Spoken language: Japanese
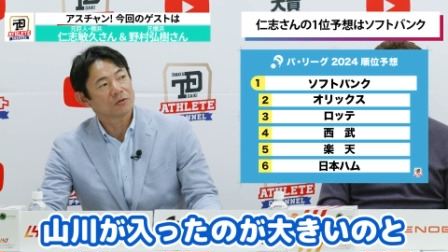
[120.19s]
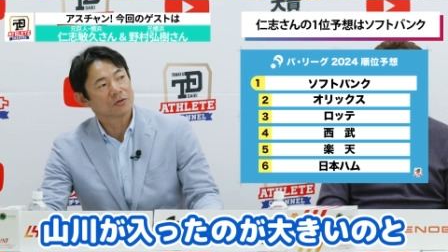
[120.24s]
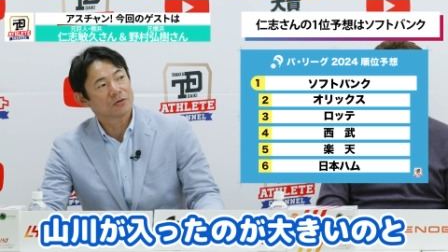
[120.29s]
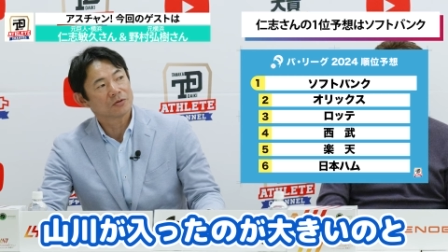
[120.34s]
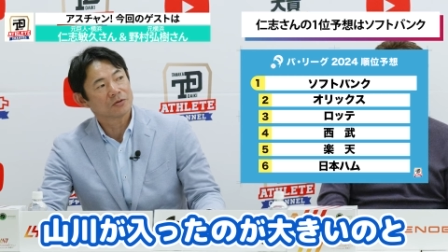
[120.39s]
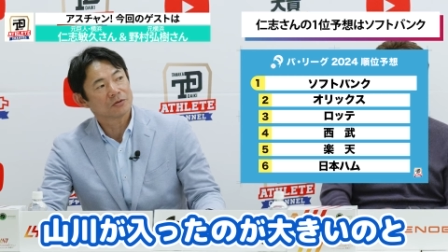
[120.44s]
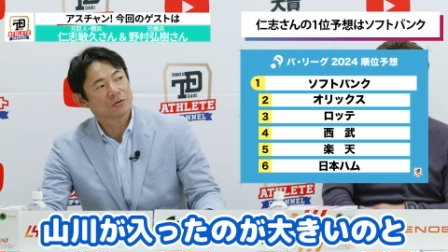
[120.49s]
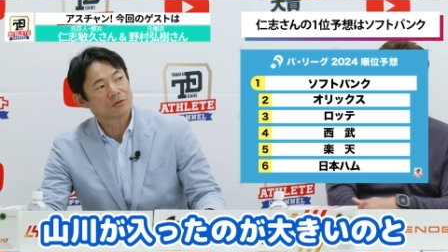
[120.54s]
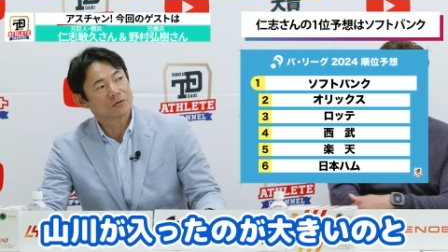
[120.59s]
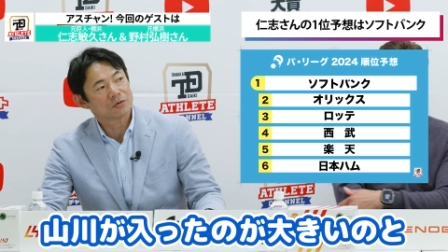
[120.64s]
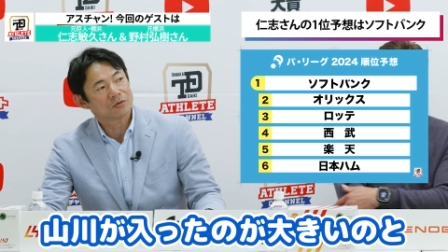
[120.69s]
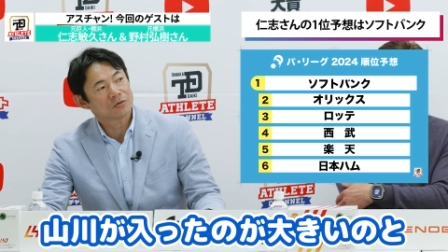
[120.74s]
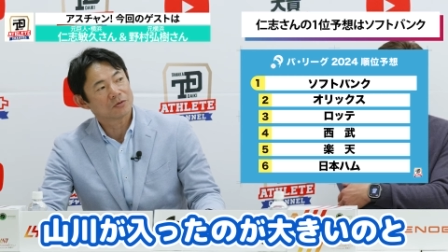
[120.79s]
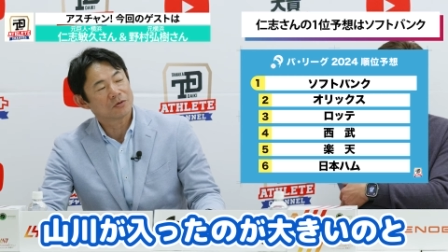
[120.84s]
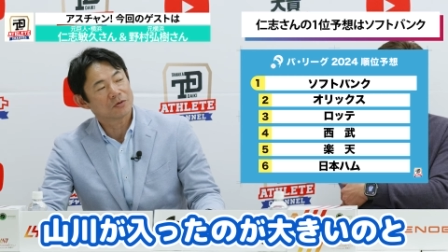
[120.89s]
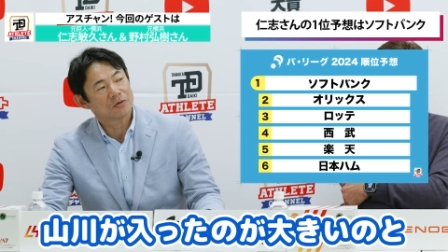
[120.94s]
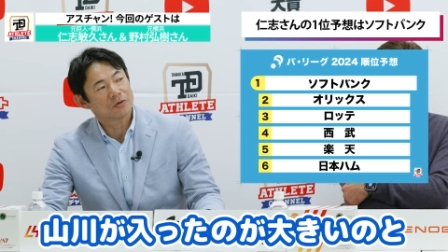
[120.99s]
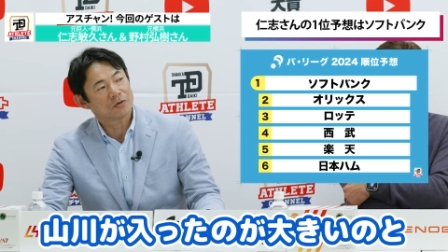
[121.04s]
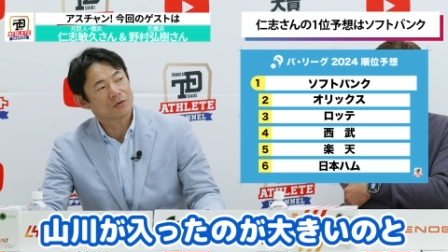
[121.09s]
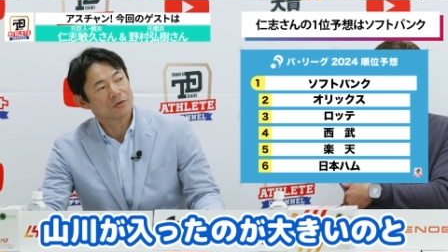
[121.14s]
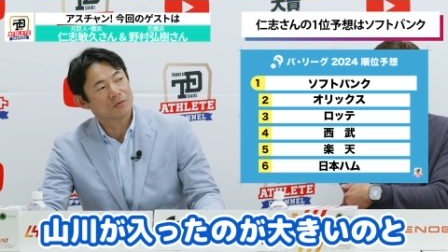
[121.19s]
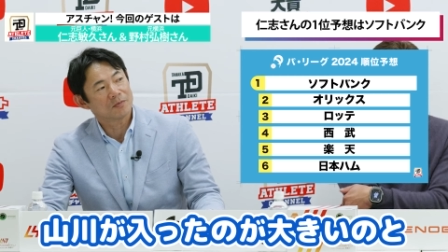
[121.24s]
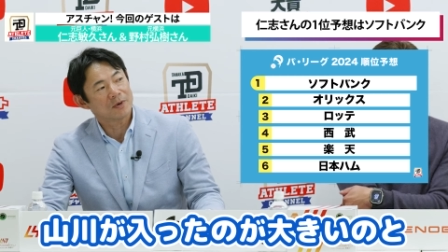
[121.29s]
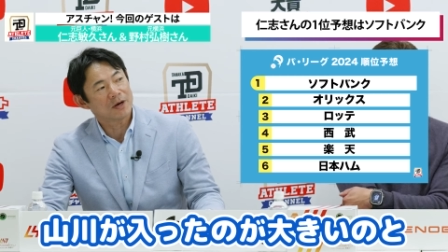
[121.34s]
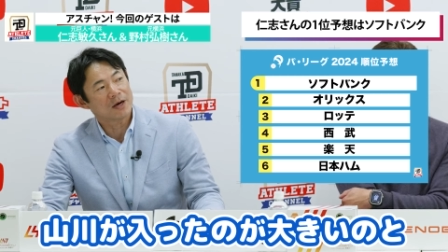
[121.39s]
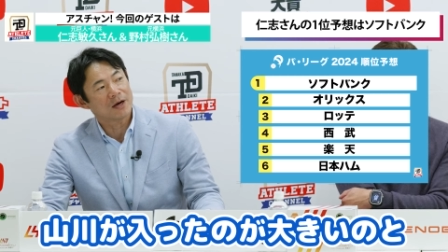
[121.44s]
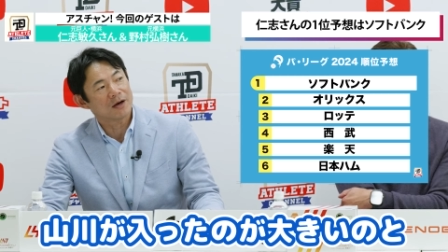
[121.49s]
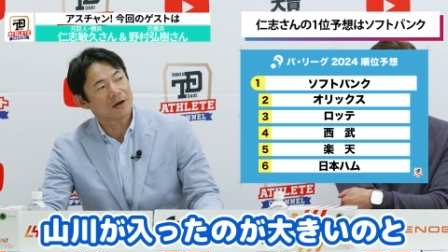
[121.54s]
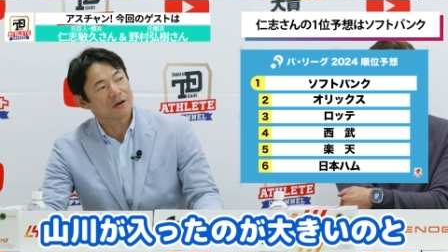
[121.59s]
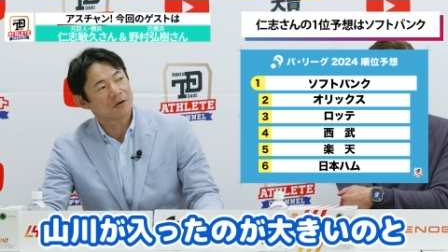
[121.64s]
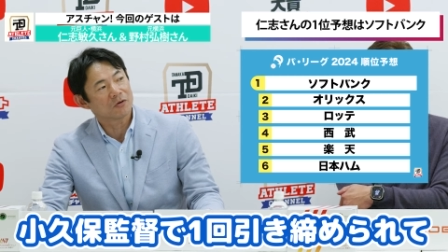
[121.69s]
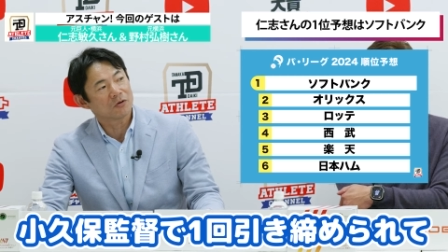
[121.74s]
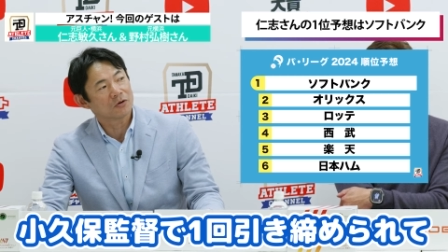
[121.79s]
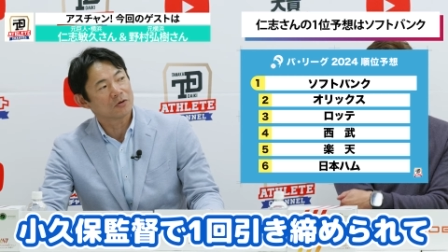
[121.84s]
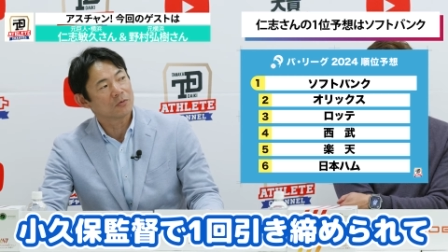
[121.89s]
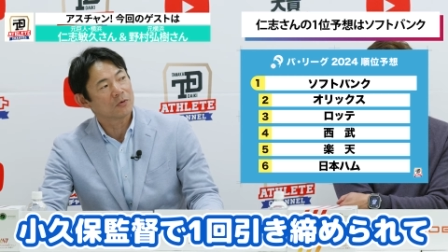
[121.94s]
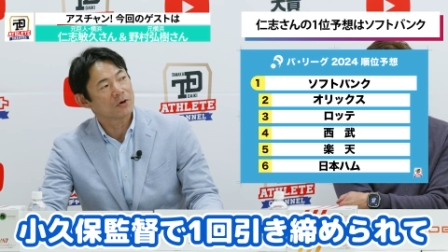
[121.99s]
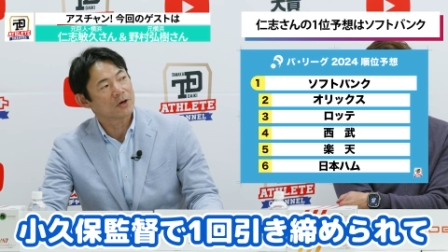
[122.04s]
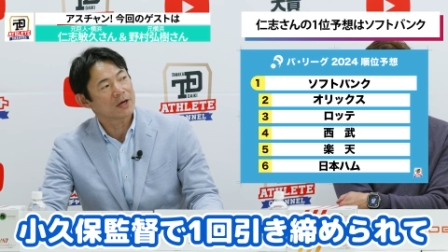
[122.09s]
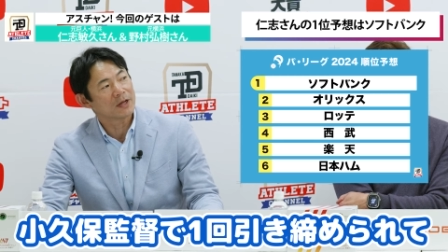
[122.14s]
というのと、まあ国
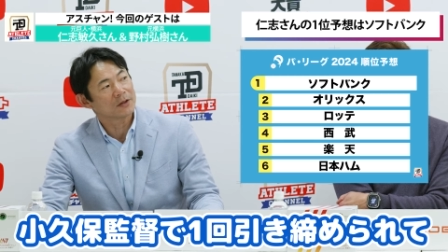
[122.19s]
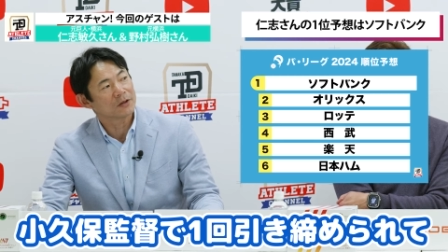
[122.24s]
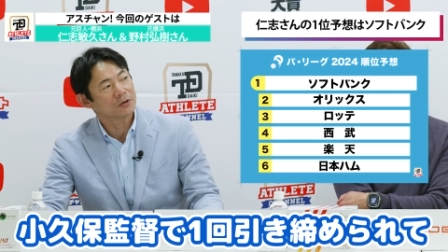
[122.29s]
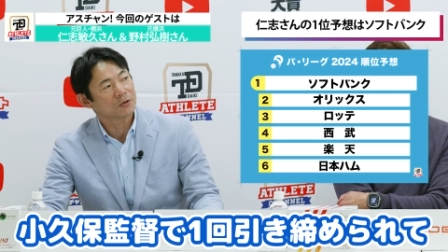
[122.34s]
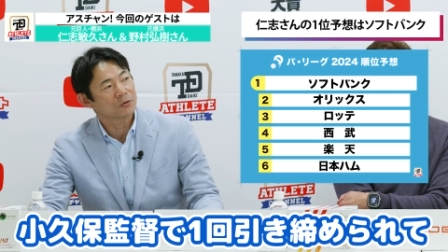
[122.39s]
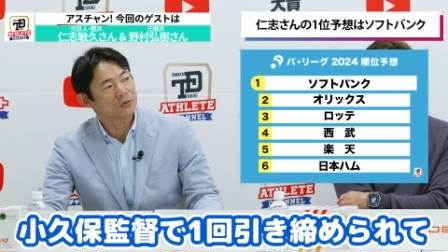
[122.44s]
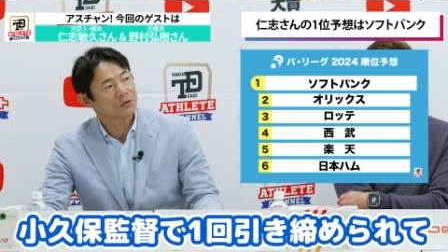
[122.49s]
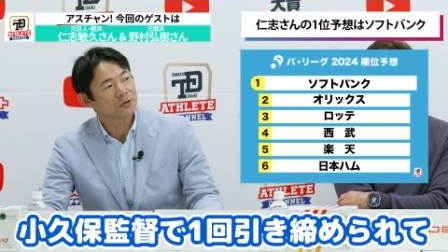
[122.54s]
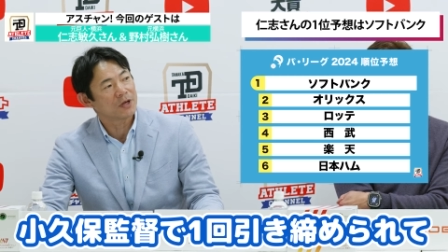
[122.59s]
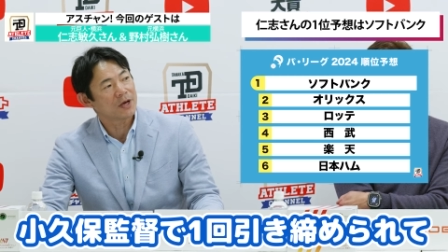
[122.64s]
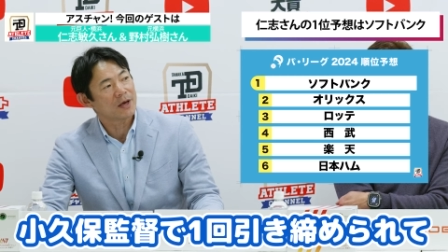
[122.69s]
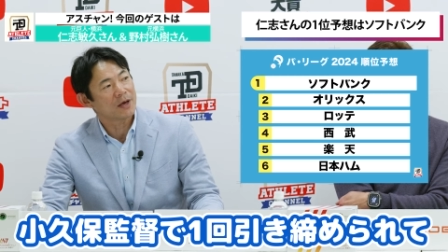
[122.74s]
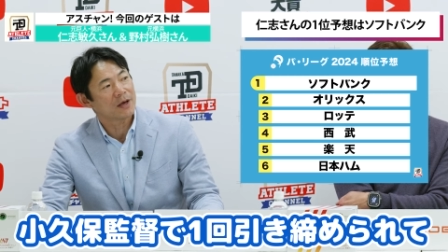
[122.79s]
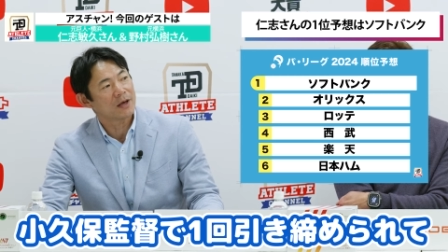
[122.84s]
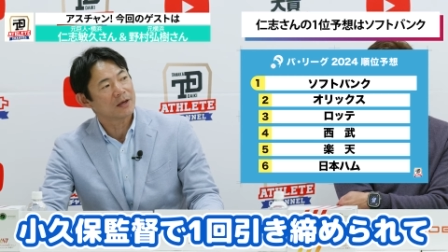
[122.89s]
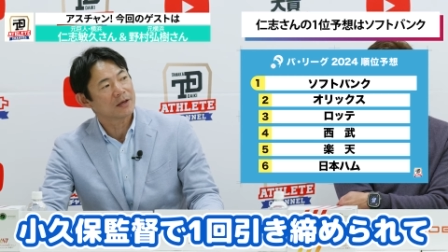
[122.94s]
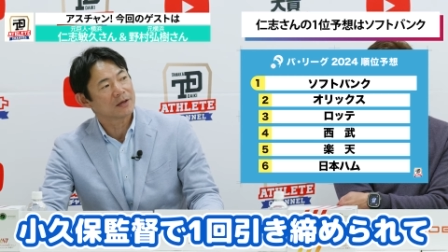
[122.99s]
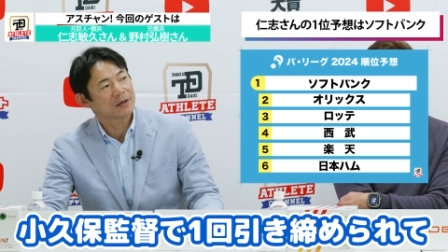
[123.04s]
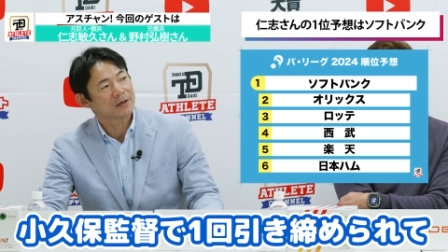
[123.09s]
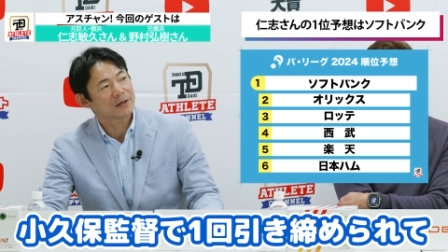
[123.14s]
母監督で